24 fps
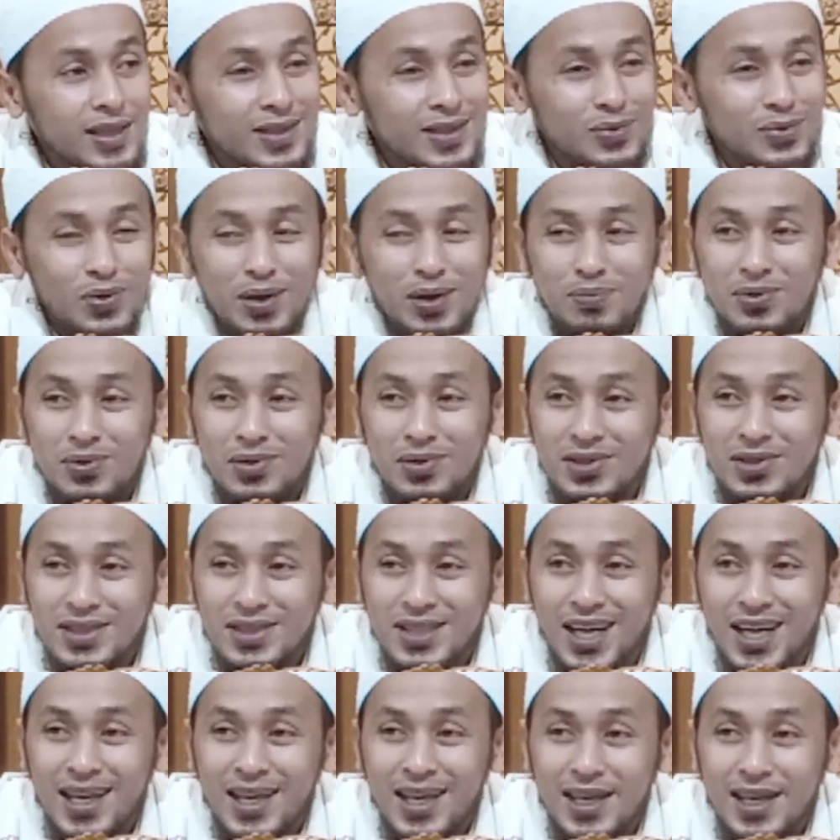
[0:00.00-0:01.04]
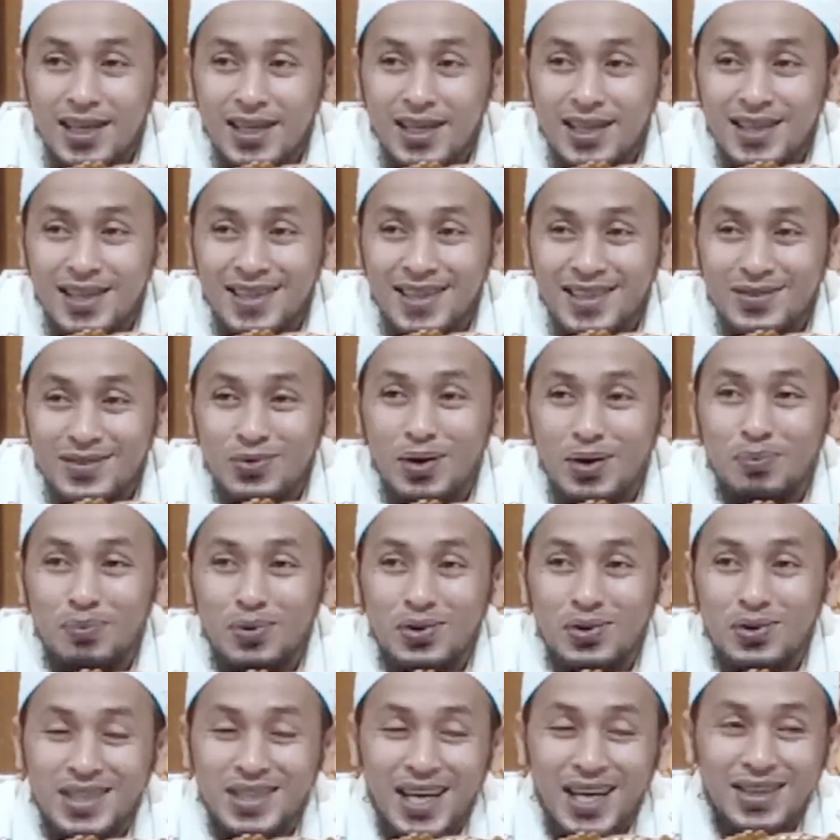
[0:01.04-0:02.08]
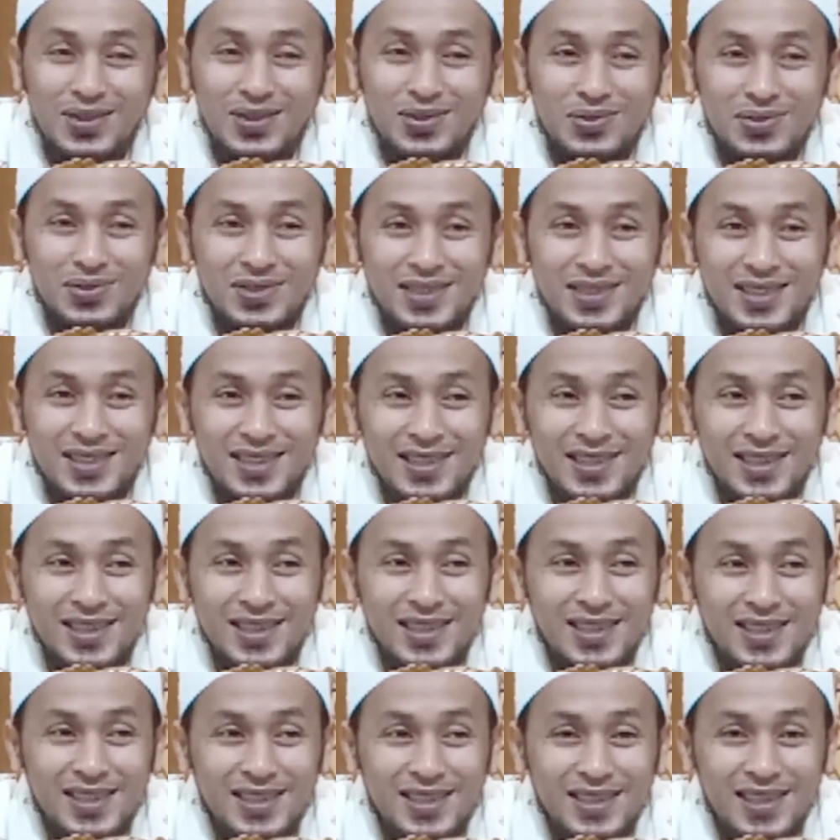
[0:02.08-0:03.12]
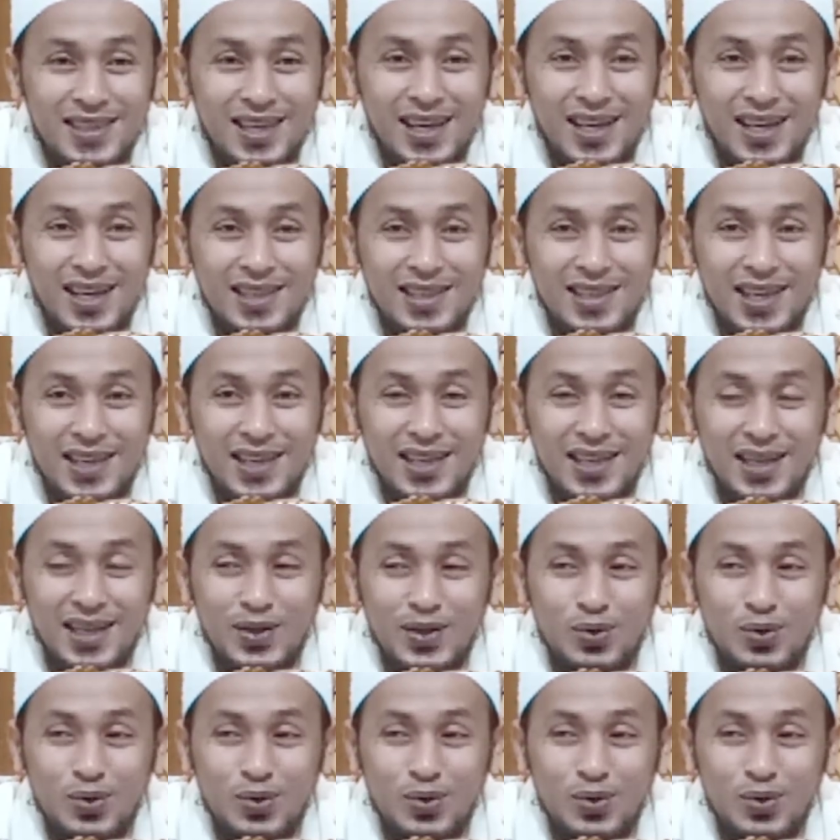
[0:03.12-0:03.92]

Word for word: 20 sah 21. Ya, nah dari